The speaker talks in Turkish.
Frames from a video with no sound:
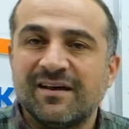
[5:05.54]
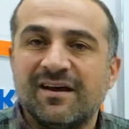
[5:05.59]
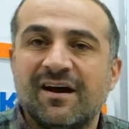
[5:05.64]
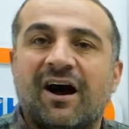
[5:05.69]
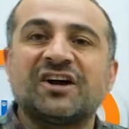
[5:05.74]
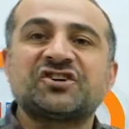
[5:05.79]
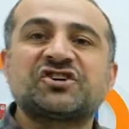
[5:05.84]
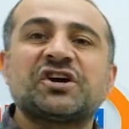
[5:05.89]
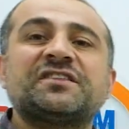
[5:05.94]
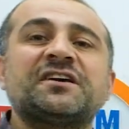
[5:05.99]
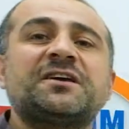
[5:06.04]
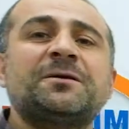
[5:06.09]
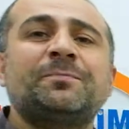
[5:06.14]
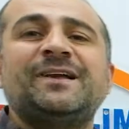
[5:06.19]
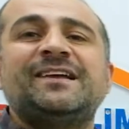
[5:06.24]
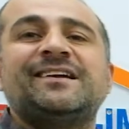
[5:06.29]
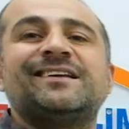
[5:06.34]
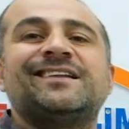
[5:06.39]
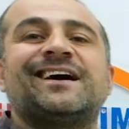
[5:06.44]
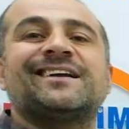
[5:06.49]
aşağıdaki
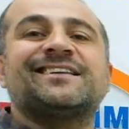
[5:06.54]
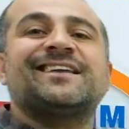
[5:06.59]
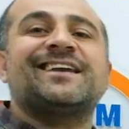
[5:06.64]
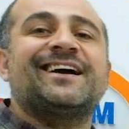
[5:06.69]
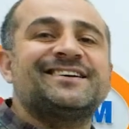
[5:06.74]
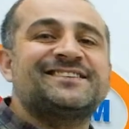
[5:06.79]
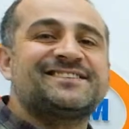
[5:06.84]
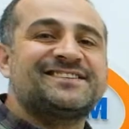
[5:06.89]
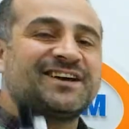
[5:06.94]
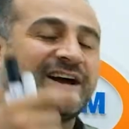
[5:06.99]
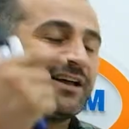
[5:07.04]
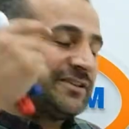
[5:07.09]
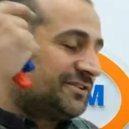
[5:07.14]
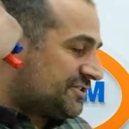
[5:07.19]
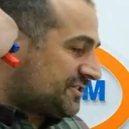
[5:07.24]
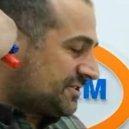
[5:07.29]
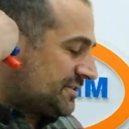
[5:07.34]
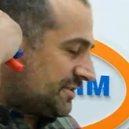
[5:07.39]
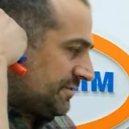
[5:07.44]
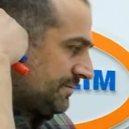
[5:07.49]
bilgilerden hangisi
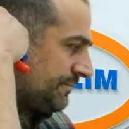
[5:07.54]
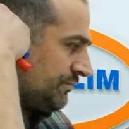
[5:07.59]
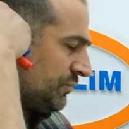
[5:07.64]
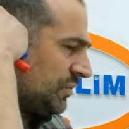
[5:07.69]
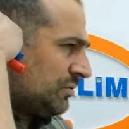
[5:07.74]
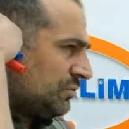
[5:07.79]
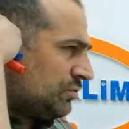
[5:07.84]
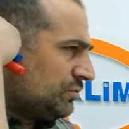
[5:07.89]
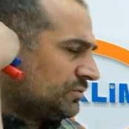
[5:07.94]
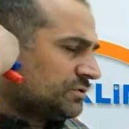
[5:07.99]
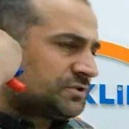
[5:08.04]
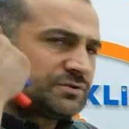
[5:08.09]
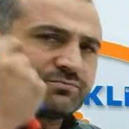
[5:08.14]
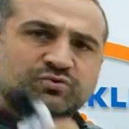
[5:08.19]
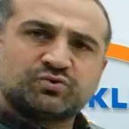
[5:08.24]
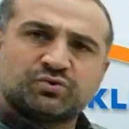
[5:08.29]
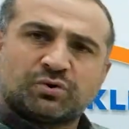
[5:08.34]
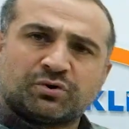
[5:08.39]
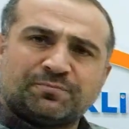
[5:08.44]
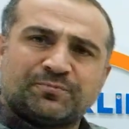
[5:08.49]
yanlıştır? Şimdi
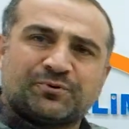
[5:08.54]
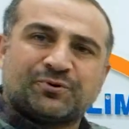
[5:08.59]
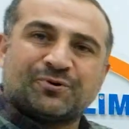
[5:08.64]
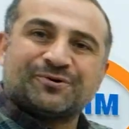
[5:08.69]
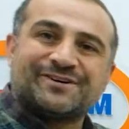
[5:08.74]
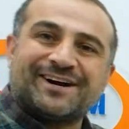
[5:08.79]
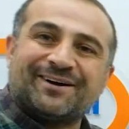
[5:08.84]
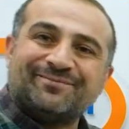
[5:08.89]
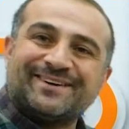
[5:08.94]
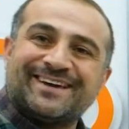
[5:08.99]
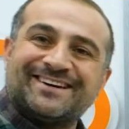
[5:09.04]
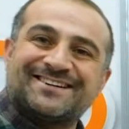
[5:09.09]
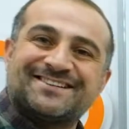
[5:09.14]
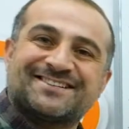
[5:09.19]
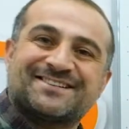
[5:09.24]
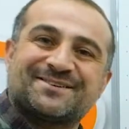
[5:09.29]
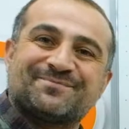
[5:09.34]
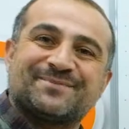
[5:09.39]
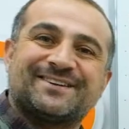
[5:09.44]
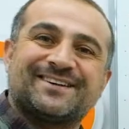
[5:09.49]
soru program
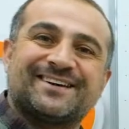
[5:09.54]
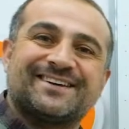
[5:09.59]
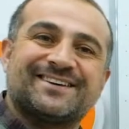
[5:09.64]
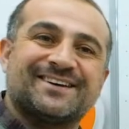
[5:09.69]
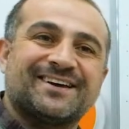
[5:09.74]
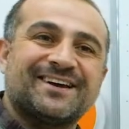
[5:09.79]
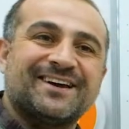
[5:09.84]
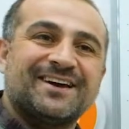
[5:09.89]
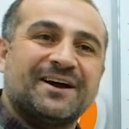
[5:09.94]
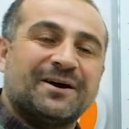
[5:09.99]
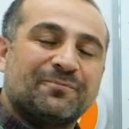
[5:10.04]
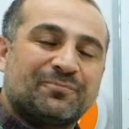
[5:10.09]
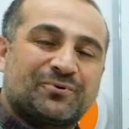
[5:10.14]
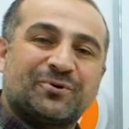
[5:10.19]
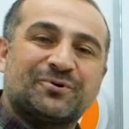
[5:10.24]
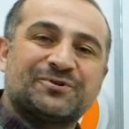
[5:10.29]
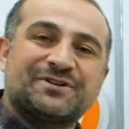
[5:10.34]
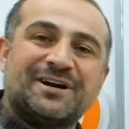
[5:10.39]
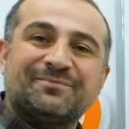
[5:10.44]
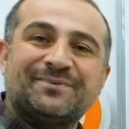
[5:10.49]
geliştirmedeki,
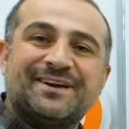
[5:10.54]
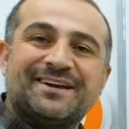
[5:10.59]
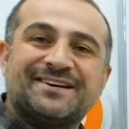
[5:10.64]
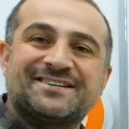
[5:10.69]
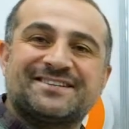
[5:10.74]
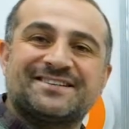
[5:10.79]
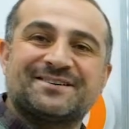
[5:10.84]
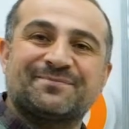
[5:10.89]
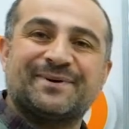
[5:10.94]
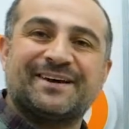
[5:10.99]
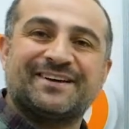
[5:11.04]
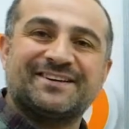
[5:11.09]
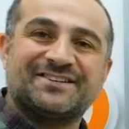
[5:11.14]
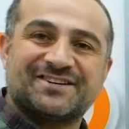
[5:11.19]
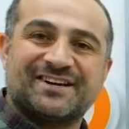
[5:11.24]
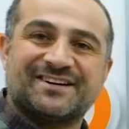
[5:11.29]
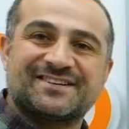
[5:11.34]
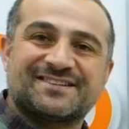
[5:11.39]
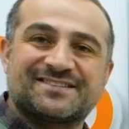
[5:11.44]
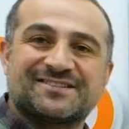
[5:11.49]
program geliştirme
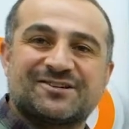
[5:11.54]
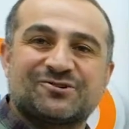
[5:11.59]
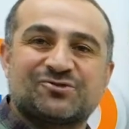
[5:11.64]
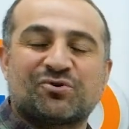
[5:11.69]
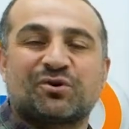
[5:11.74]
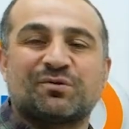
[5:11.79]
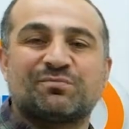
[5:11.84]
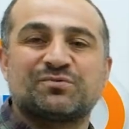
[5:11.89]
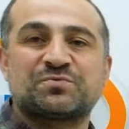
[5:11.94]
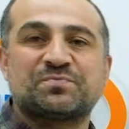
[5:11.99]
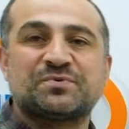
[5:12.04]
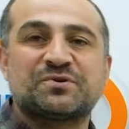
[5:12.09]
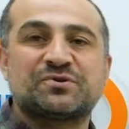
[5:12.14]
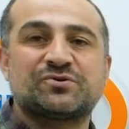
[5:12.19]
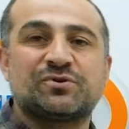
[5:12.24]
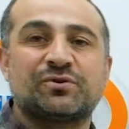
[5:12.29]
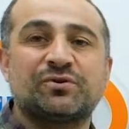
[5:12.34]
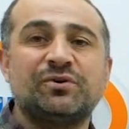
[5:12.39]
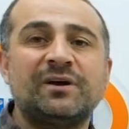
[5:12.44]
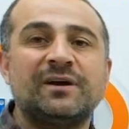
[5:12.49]
içerisinde sorulmuş bir
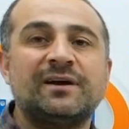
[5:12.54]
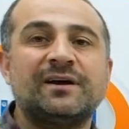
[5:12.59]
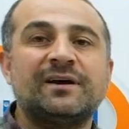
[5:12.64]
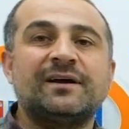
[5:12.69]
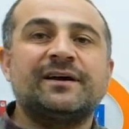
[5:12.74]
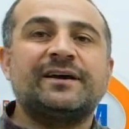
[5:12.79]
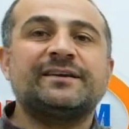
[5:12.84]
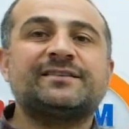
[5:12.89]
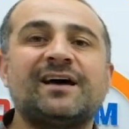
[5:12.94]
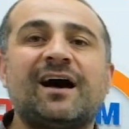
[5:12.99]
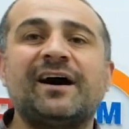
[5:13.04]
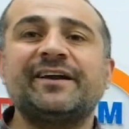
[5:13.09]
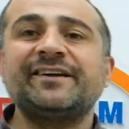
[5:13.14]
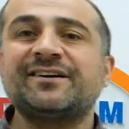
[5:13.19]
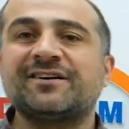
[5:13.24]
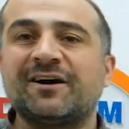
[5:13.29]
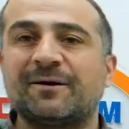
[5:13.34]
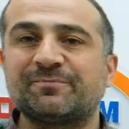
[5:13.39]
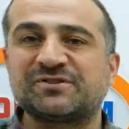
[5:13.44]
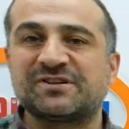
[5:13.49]
soru. E, tarih
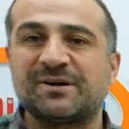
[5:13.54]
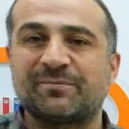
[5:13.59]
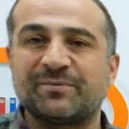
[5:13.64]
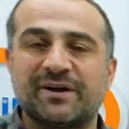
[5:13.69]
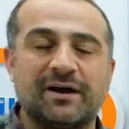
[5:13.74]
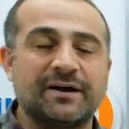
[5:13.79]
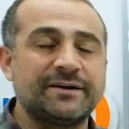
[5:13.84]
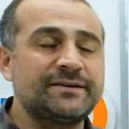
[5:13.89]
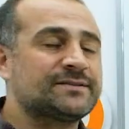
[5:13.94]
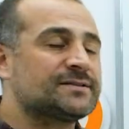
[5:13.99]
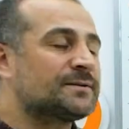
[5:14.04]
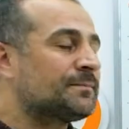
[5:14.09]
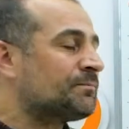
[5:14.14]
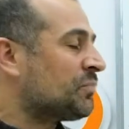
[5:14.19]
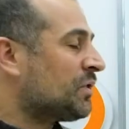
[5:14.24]
kapsamına ait.